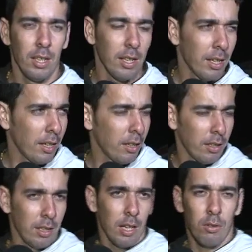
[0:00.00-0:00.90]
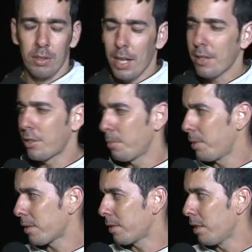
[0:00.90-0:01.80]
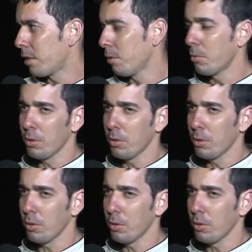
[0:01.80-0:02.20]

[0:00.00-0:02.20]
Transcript: é, acontece esse tipo de acidente. E o,